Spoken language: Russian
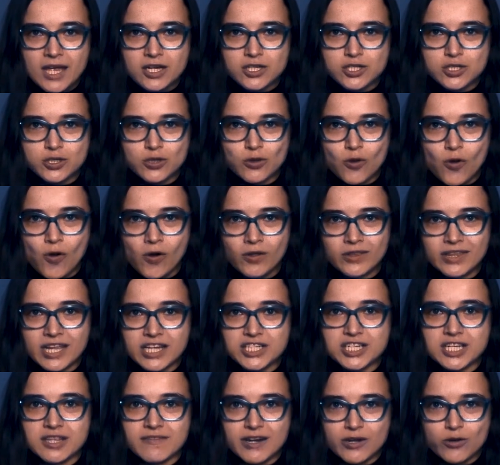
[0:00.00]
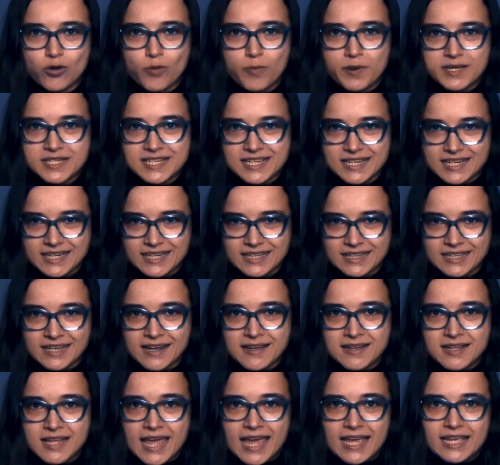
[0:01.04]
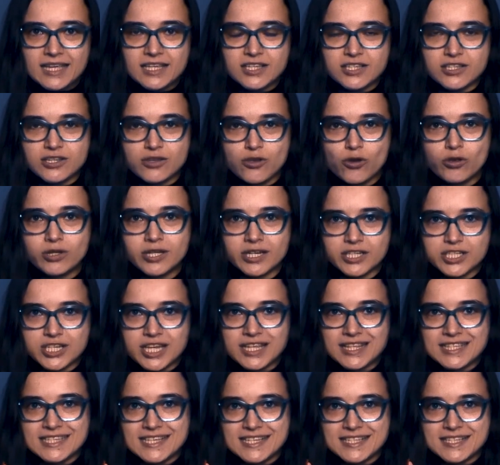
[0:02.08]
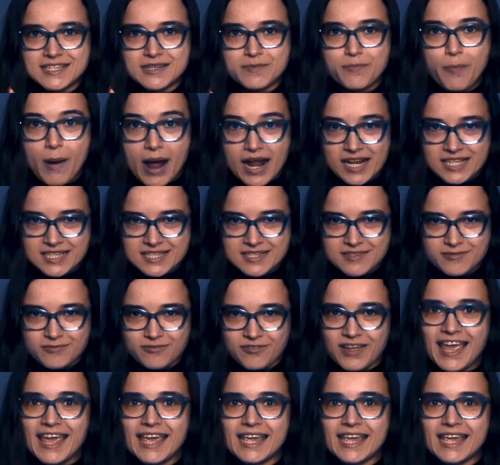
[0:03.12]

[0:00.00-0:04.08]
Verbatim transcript: что наша дверь купе закрыта, и из нее торчат 10 пальцев,